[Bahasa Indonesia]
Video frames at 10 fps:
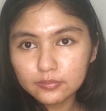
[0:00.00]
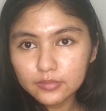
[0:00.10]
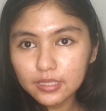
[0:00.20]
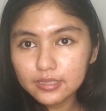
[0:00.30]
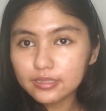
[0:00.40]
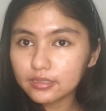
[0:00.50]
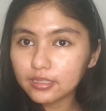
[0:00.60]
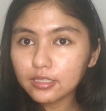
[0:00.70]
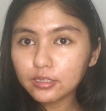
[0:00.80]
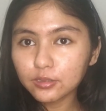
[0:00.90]
setelah
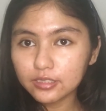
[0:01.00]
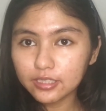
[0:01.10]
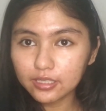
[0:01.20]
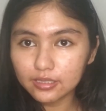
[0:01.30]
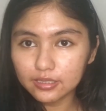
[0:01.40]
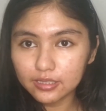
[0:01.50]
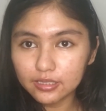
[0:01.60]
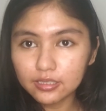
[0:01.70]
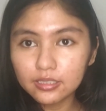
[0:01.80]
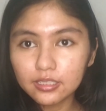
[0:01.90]
tonernya
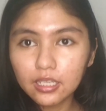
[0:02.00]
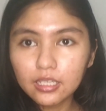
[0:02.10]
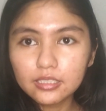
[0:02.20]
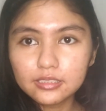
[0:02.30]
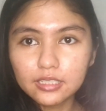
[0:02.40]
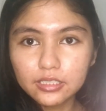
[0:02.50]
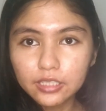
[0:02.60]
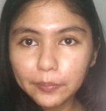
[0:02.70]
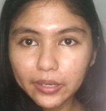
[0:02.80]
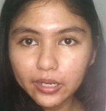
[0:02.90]
kering saatnya
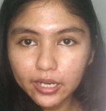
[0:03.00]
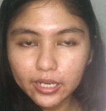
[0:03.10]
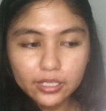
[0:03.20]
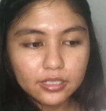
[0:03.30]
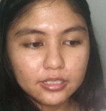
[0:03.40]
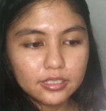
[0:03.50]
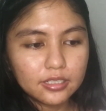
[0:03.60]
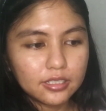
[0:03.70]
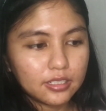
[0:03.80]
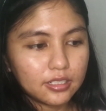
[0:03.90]
pakai
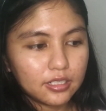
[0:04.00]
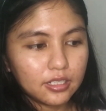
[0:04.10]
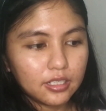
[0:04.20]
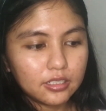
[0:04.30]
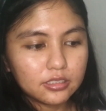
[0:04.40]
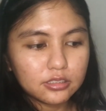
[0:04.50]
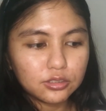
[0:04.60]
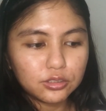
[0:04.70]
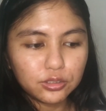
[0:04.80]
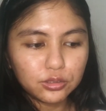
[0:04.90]

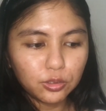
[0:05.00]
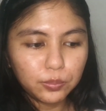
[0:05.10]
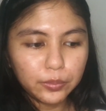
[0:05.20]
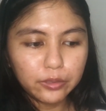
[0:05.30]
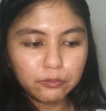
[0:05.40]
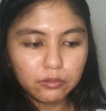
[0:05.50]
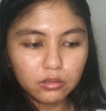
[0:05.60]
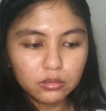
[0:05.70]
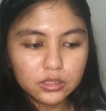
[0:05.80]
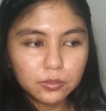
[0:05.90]
Studio Tropic
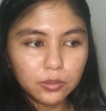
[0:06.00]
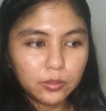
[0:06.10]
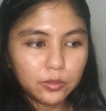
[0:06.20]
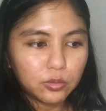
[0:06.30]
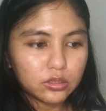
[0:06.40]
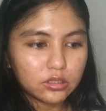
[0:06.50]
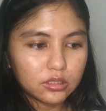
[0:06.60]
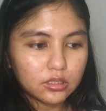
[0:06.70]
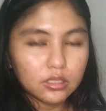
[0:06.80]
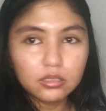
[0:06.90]
Flawless Priming
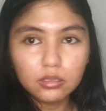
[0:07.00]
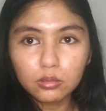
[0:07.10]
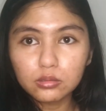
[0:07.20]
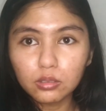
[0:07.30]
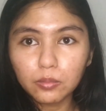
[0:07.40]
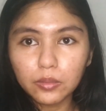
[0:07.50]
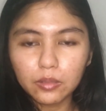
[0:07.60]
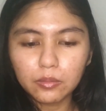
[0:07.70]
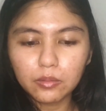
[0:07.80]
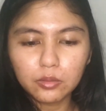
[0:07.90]
Water aku selalu pakai
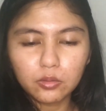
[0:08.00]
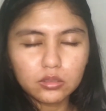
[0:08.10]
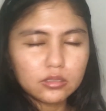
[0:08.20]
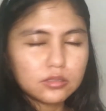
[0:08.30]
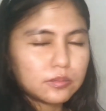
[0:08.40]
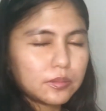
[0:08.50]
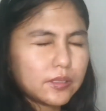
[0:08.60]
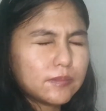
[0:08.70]
priming water supaya